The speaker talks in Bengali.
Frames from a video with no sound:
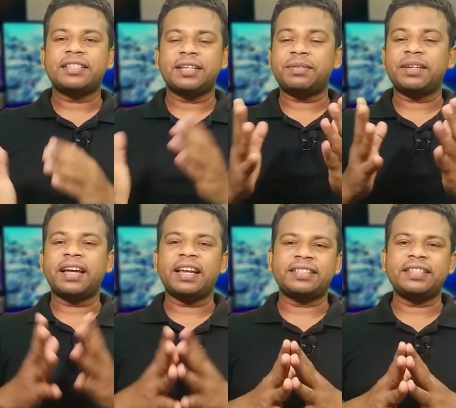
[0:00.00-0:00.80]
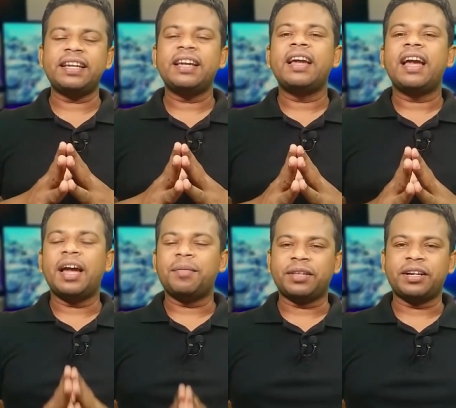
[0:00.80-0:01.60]
স্যামসাং গ্যালাক্সি
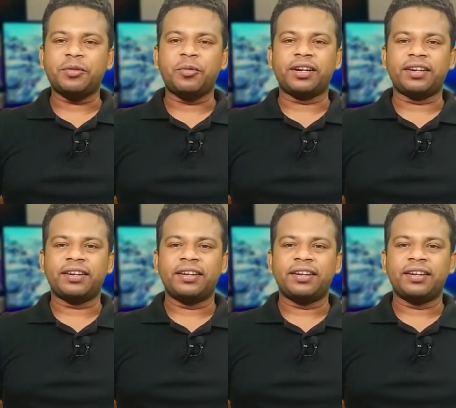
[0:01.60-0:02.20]
এম থার্টি ওয়ান